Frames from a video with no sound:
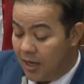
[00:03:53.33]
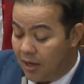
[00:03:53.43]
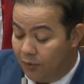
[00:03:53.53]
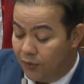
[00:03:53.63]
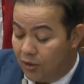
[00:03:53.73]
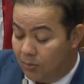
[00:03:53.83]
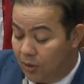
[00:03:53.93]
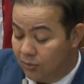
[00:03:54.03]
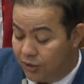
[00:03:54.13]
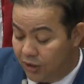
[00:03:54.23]
A
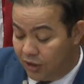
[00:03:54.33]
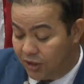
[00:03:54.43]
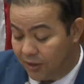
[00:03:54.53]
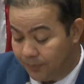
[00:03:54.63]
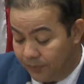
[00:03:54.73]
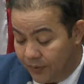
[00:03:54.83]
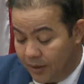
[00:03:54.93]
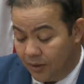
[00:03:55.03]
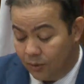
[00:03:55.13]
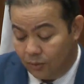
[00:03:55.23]
oftalmologista,
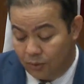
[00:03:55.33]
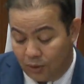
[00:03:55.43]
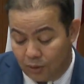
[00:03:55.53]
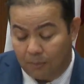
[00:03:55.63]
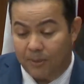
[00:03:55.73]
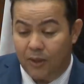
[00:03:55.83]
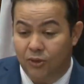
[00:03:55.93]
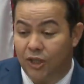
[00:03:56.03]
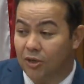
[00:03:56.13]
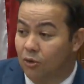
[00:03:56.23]
o doutor Paulo
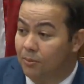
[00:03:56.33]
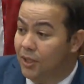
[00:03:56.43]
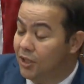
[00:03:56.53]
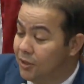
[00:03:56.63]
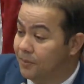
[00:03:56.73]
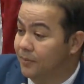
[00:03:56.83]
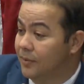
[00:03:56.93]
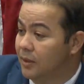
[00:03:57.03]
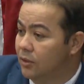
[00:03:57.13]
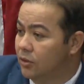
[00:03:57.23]
Jacomini,
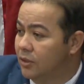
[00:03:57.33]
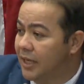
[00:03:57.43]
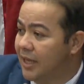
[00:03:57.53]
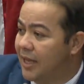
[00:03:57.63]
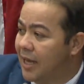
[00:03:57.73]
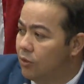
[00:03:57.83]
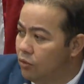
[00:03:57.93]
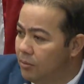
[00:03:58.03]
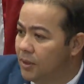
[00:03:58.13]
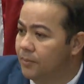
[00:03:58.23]
lá da
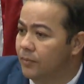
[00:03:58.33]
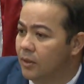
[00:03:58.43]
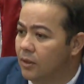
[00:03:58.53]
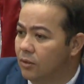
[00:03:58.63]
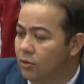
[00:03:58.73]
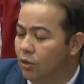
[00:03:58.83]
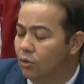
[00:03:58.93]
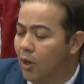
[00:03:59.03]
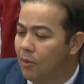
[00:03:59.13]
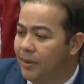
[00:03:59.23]
Alume, do
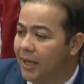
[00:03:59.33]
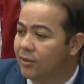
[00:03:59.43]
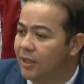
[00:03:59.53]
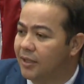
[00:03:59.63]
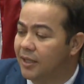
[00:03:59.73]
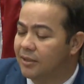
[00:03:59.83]
Dr. Alberto, que tem